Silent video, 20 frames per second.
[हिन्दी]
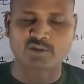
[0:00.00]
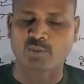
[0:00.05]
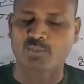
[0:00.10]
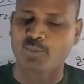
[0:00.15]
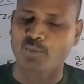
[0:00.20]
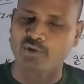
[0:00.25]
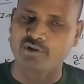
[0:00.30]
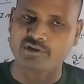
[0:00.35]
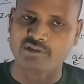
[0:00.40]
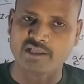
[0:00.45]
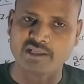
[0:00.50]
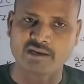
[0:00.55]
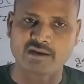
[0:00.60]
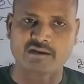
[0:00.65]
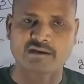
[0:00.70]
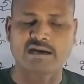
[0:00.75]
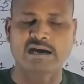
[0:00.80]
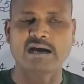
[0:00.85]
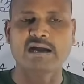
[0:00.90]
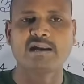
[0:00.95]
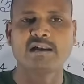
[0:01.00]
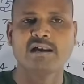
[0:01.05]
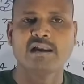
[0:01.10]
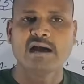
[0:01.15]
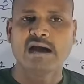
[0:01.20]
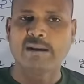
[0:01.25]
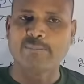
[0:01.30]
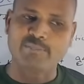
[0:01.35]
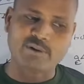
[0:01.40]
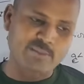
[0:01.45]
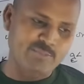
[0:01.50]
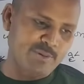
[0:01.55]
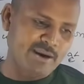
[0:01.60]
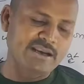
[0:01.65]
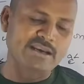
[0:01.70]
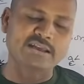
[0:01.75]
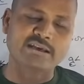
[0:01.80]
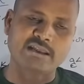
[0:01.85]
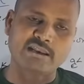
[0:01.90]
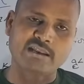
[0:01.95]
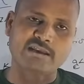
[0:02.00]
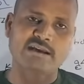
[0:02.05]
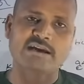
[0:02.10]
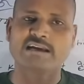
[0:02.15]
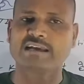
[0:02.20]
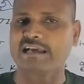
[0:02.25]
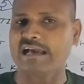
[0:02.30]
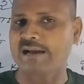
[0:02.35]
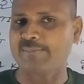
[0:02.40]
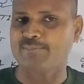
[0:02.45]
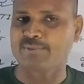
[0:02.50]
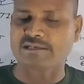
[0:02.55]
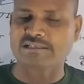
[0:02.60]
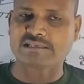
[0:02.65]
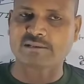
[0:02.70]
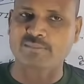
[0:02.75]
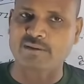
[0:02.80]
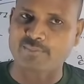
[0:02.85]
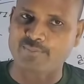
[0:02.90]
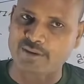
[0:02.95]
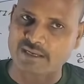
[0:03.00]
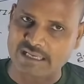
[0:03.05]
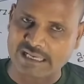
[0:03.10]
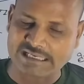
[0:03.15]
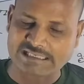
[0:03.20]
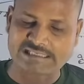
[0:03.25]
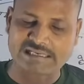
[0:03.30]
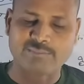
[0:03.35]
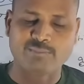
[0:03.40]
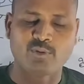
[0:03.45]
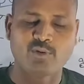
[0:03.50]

है तो पॉइंट दे रखा अब डिपेंड करेगा कि आपके समय पे कैसा